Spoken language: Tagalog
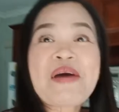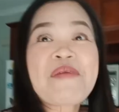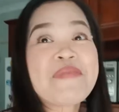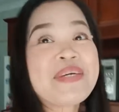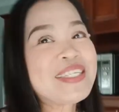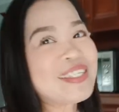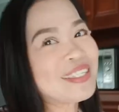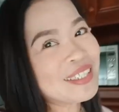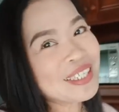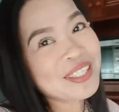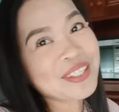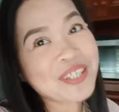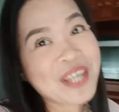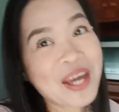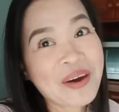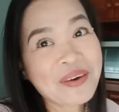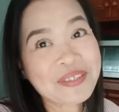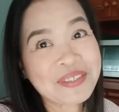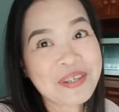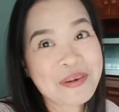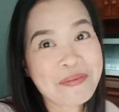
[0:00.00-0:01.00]
Mami, sandito
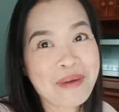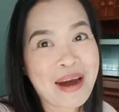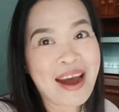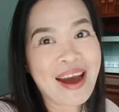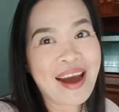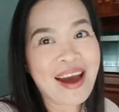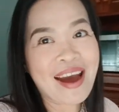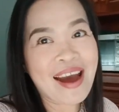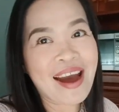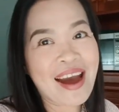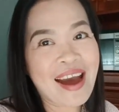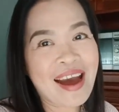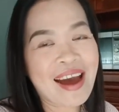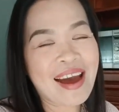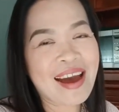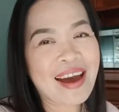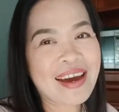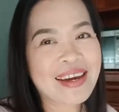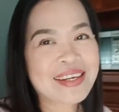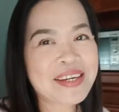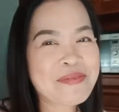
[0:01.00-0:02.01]
na ako sa
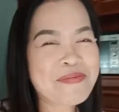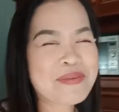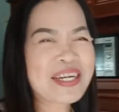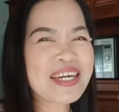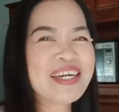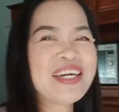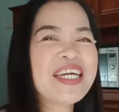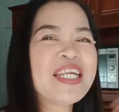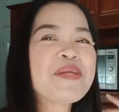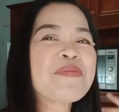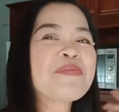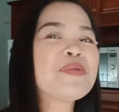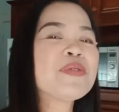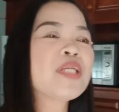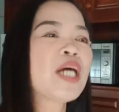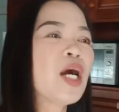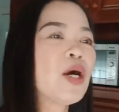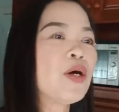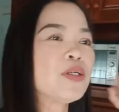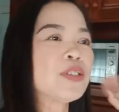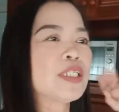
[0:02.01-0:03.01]
bahay. Mag-iinit
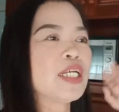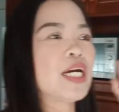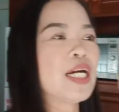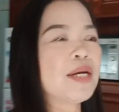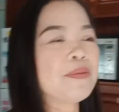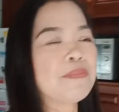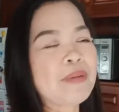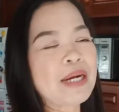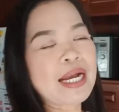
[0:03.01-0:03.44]
muna ako ng